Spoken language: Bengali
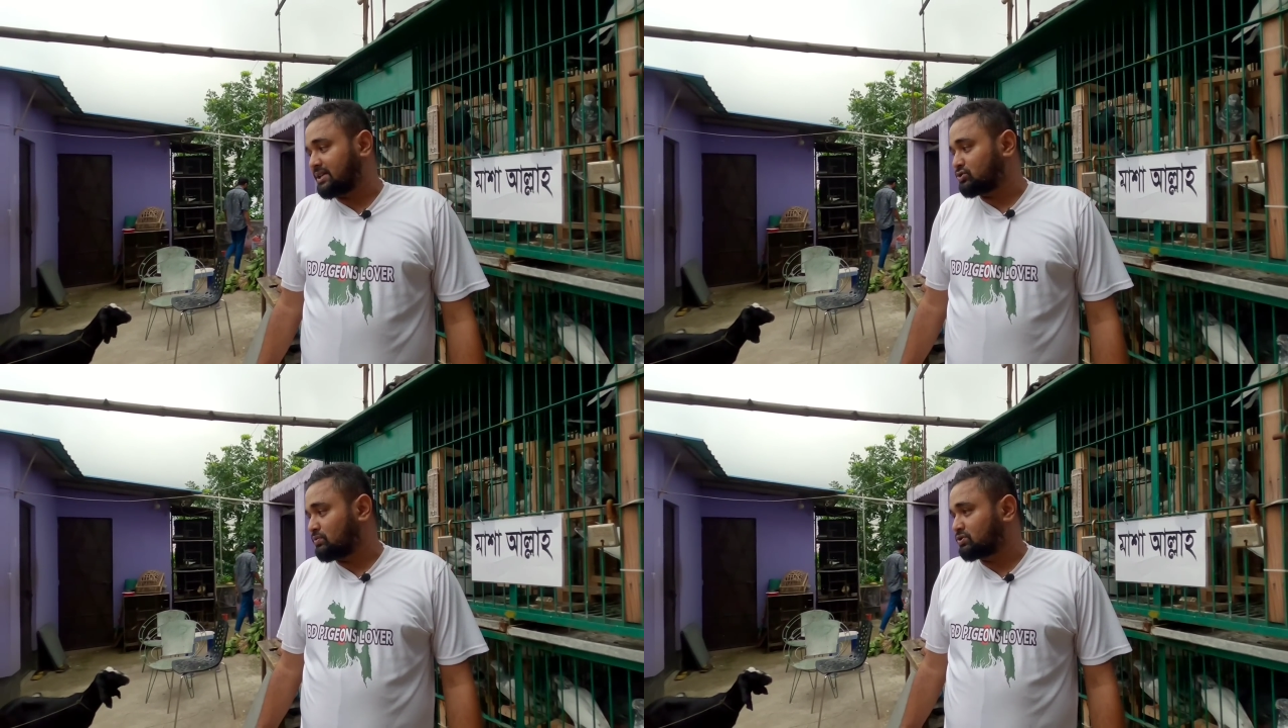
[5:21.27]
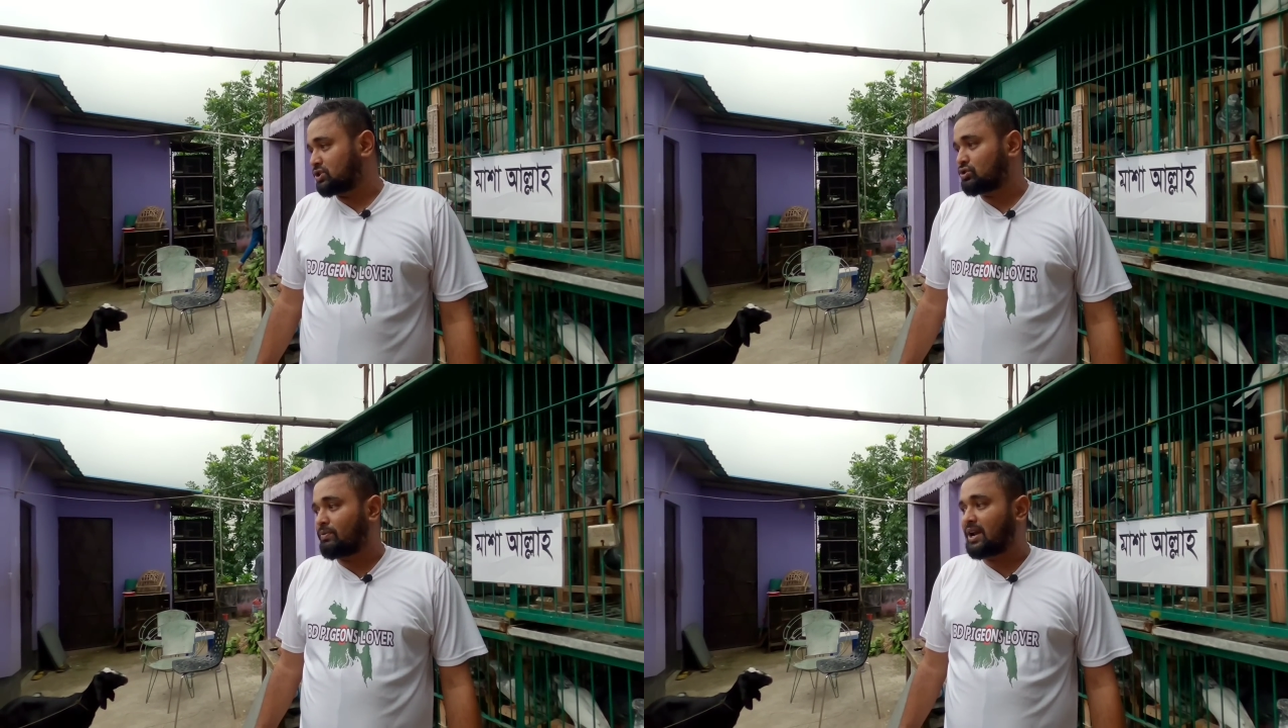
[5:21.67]
একটা
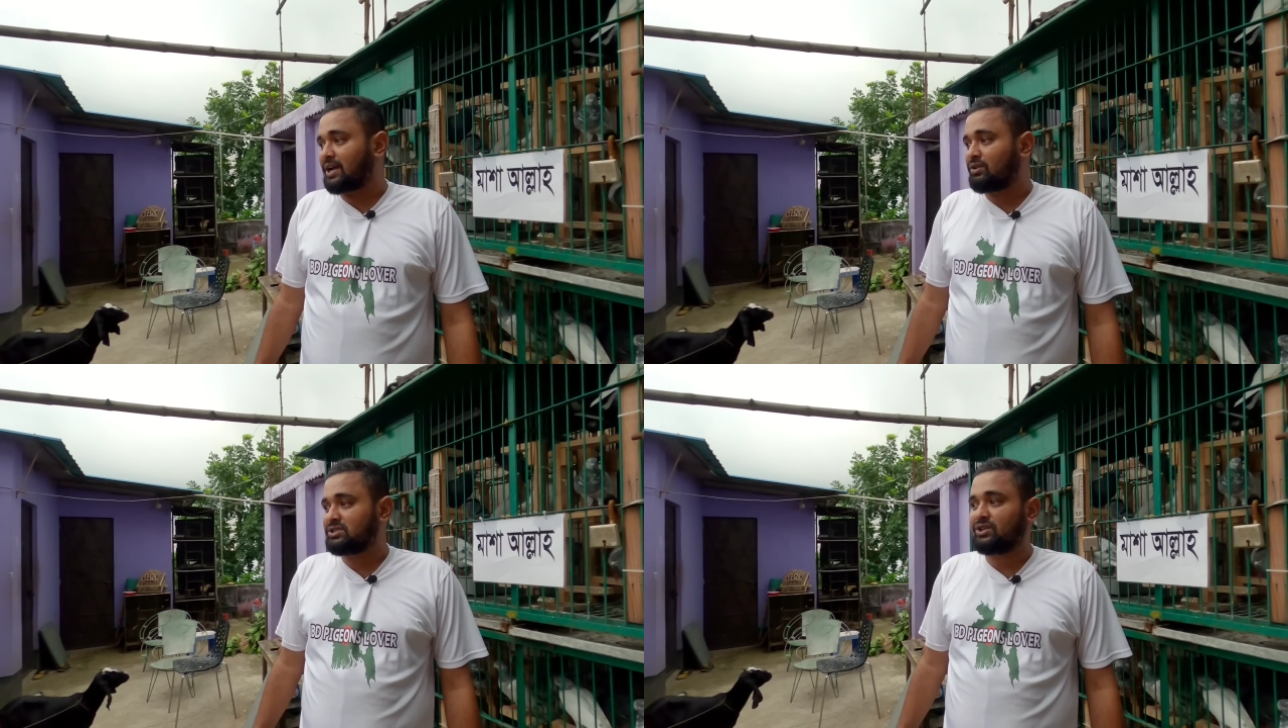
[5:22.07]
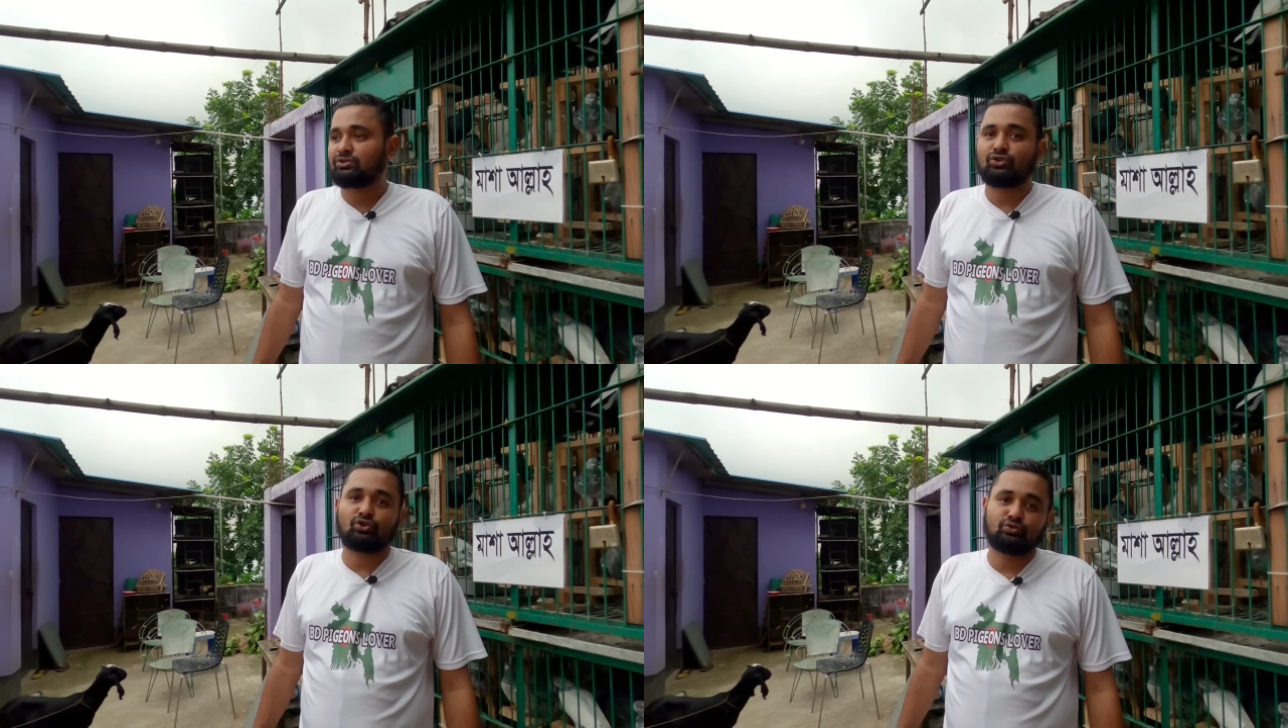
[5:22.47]
সমস্যা সবার আগে হয়
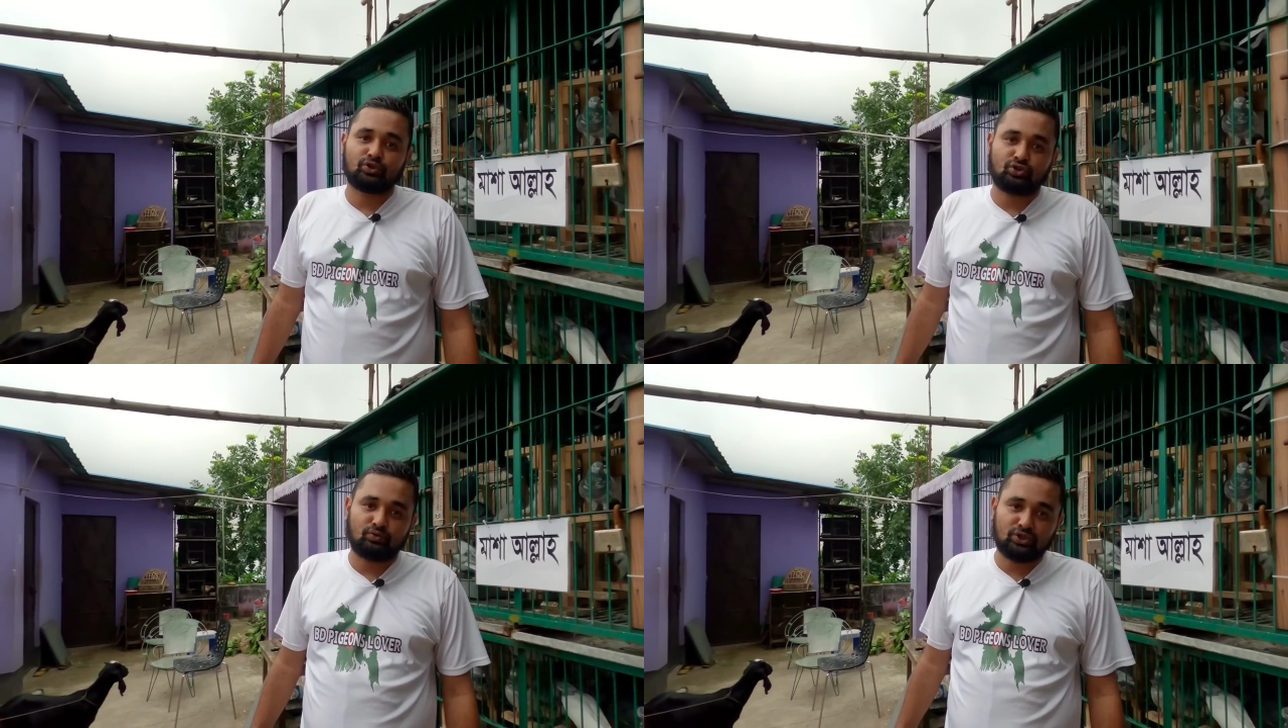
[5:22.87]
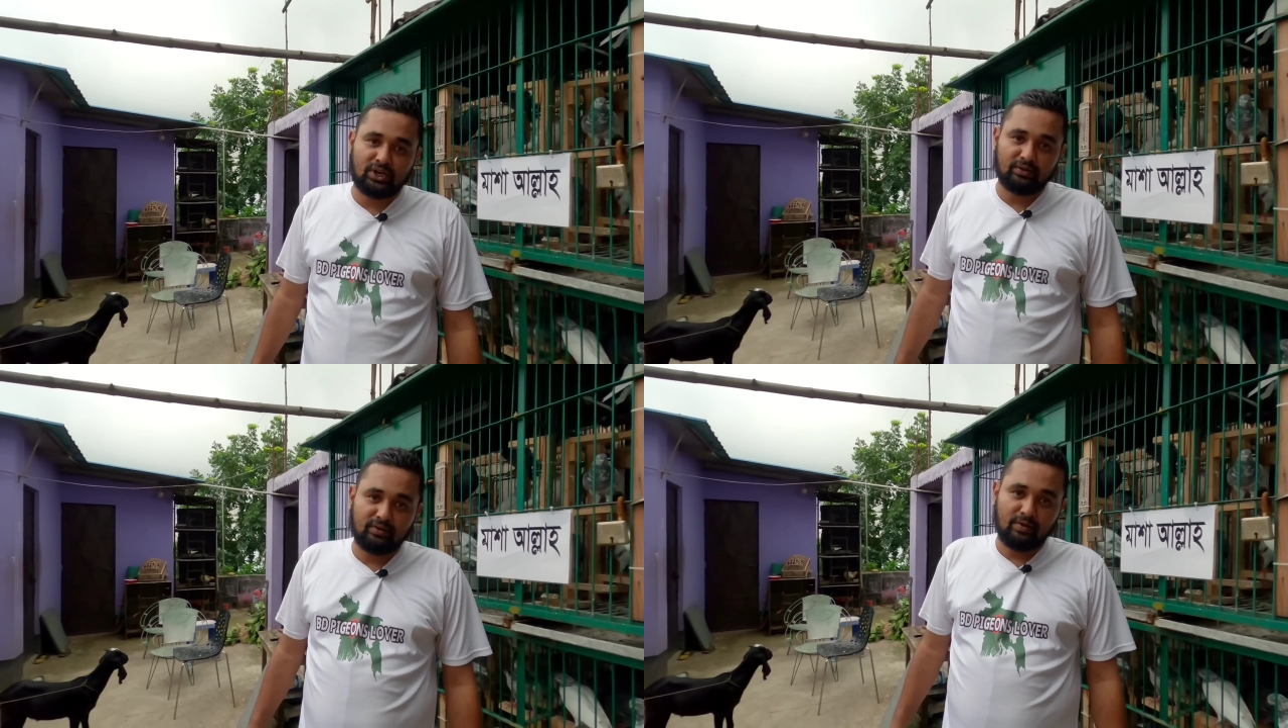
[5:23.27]
সেটা হচ্ছে হজমের সমস্যা